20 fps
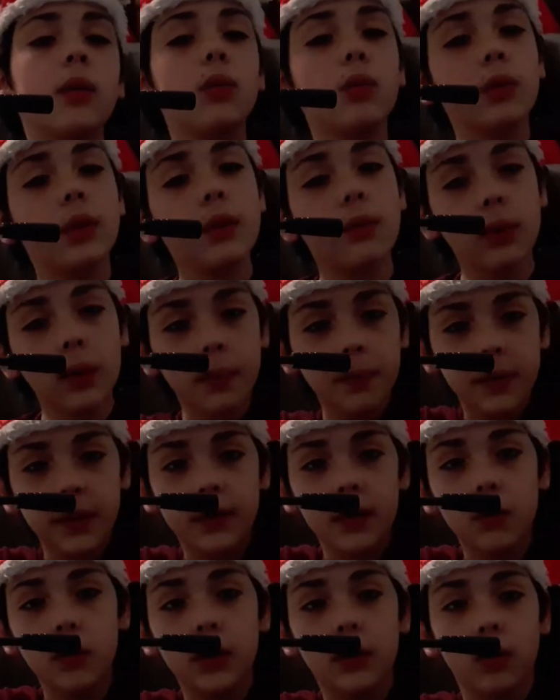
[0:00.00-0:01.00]
Donc des fois
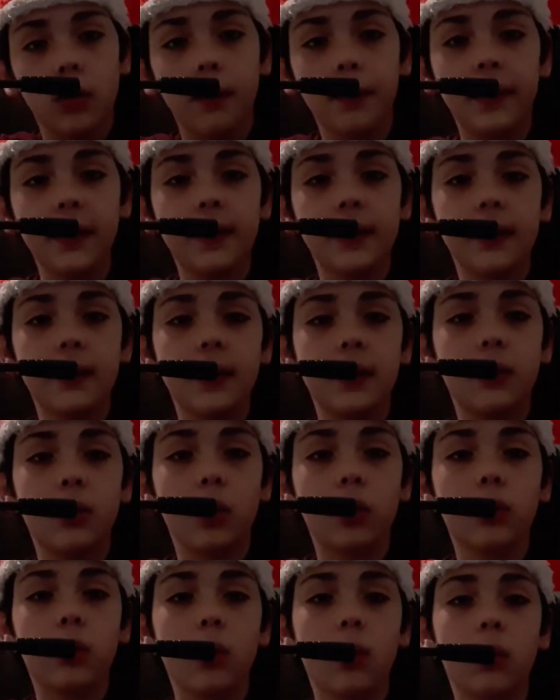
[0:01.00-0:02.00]
peut-être à 8h, peut-être à
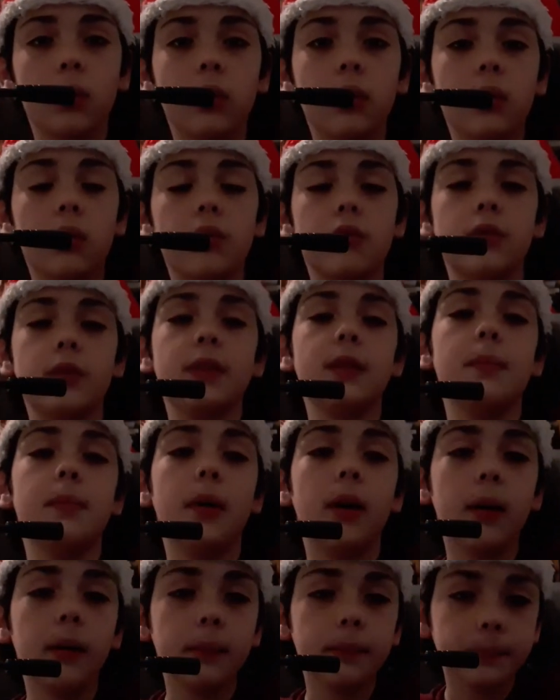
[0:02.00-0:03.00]
7h30, je sais
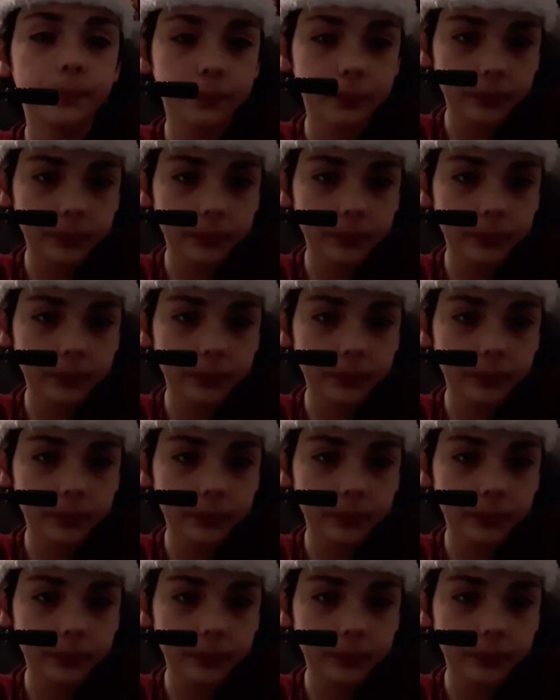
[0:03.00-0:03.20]
pas.